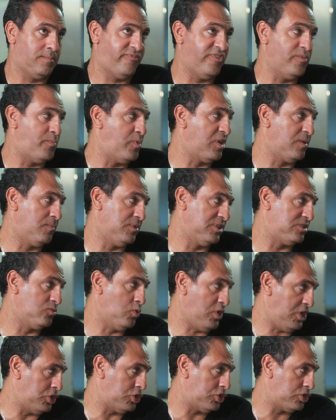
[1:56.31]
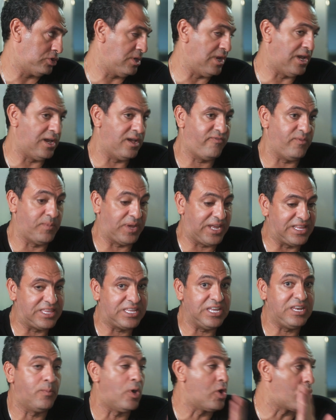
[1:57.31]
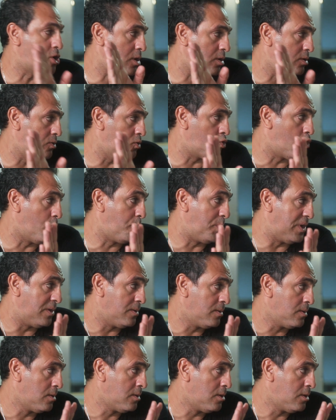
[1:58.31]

في بيراميدز وحش لا في مكان تاني بره اوروبا